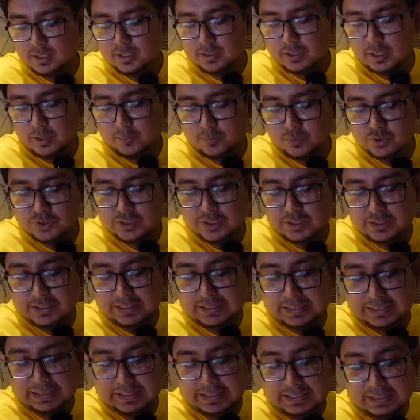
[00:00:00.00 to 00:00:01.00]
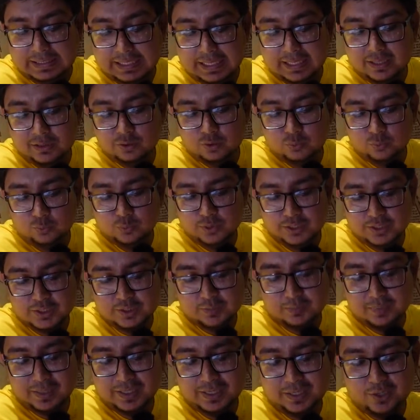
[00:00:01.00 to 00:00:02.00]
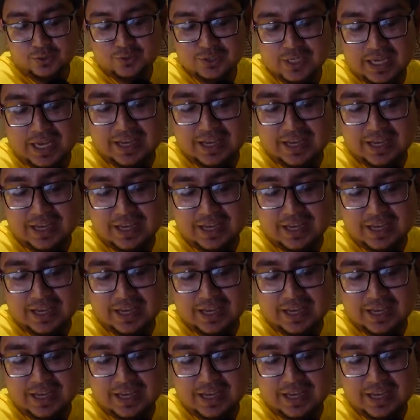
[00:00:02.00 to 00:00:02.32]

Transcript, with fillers: তারপর হচ্ছে দি ডেথ উইশ মানে এটা হচ্ছে